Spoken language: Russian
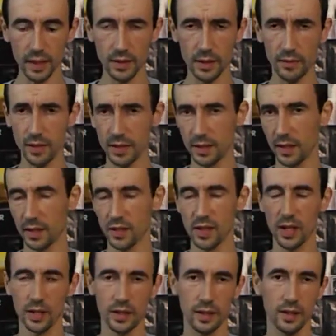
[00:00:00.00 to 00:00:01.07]
Соответственно,
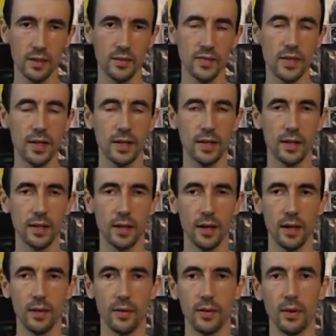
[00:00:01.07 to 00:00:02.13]
инжекторные все
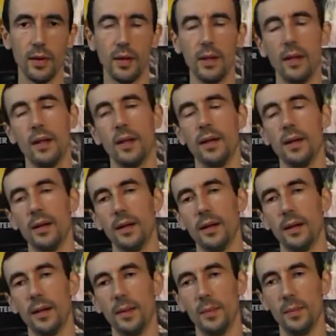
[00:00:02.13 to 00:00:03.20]
отлетают.
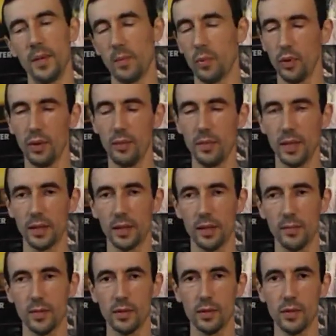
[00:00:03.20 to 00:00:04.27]
Э, мы будем
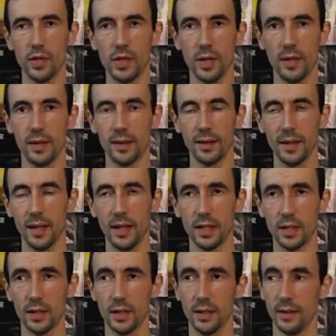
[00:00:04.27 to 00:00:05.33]
методом исключения.
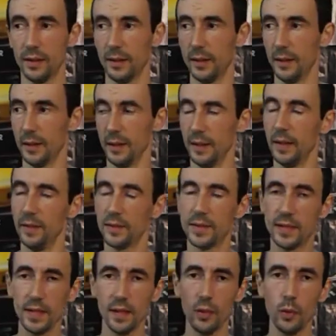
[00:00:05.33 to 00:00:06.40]
Дальше.
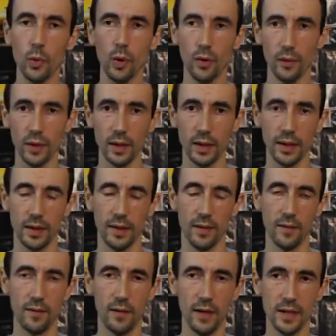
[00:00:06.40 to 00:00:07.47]
Все новые
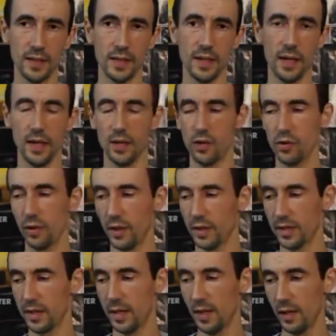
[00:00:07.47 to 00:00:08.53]
вазы я еще
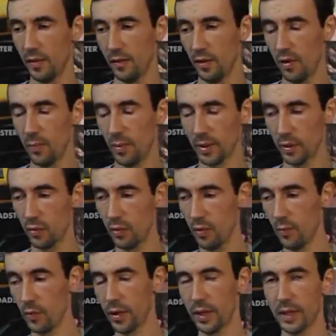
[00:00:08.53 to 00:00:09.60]
отсеиваю по
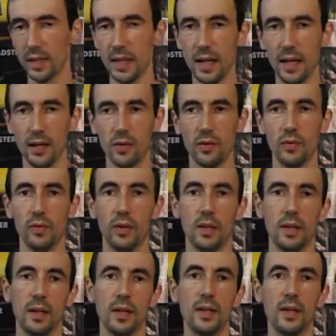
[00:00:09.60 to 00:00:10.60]
такому критерию.